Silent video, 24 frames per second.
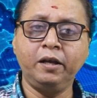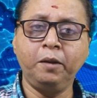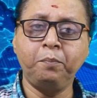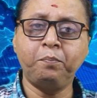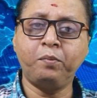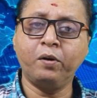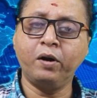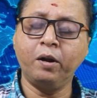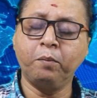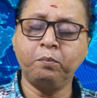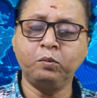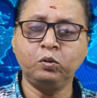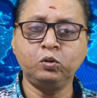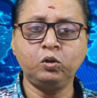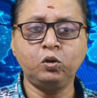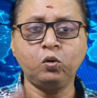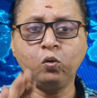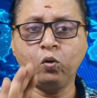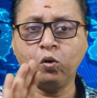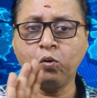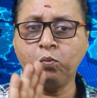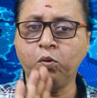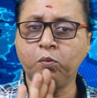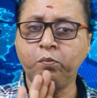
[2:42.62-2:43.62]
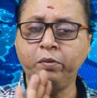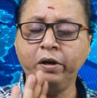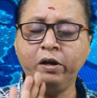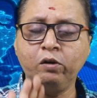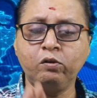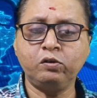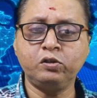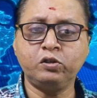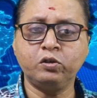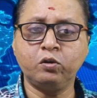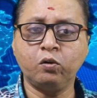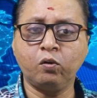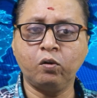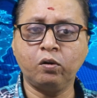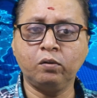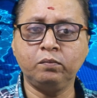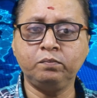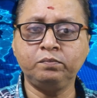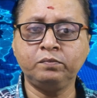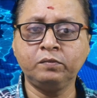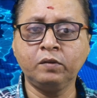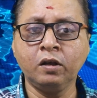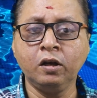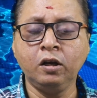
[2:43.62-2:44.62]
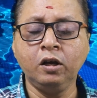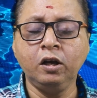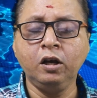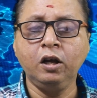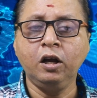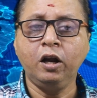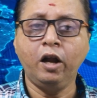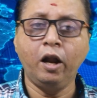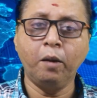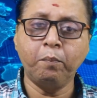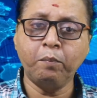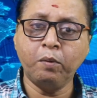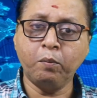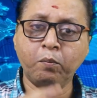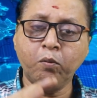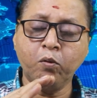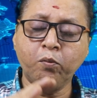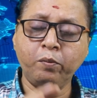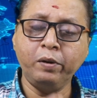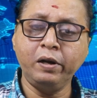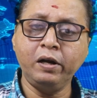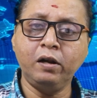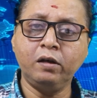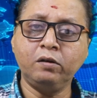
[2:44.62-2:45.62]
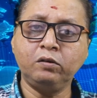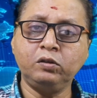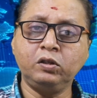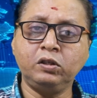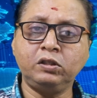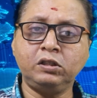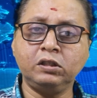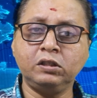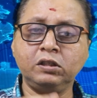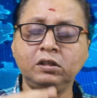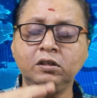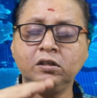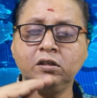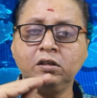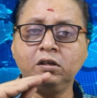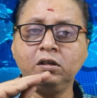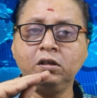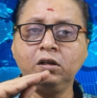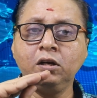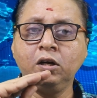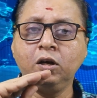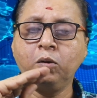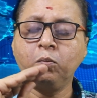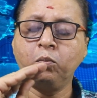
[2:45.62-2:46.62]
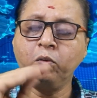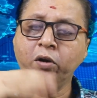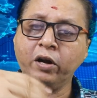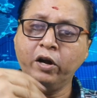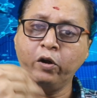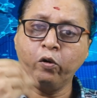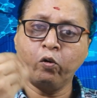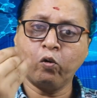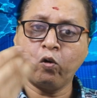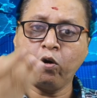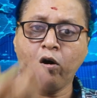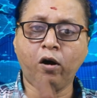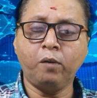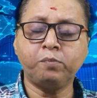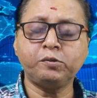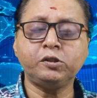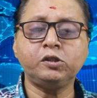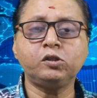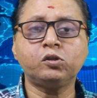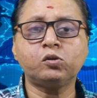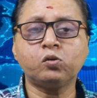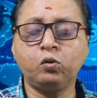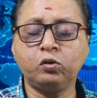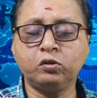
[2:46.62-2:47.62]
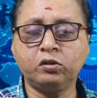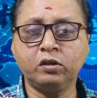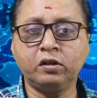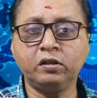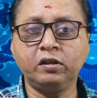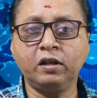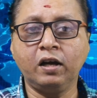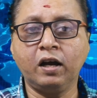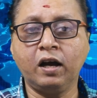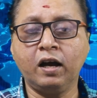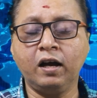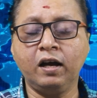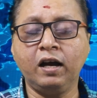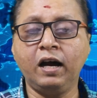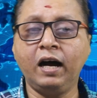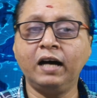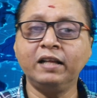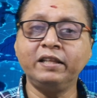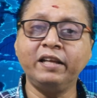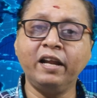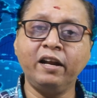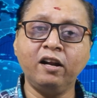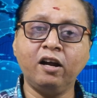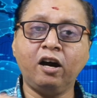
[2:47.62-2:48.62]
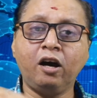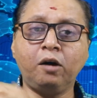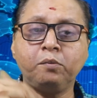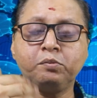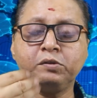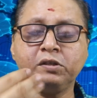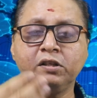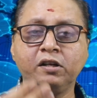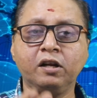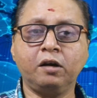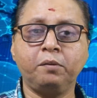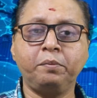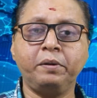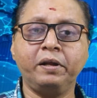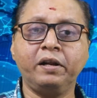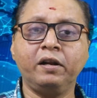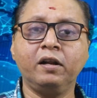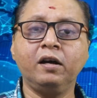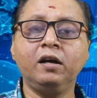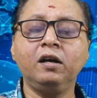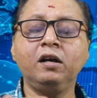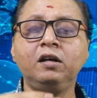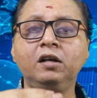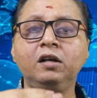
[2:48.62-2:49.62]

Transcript: இப்போ நம்ம வந்துட்டு ஒரு மொபைல் வச்சுருக்குறோம் நம்ம மொபைலில் வந்துட்டு முன்னாடி ஒரு ஆப்ஷன்ஸ் கொடுத்துருந்தாங்க அது என்ன ஆப்ஷன் அப்படின்னா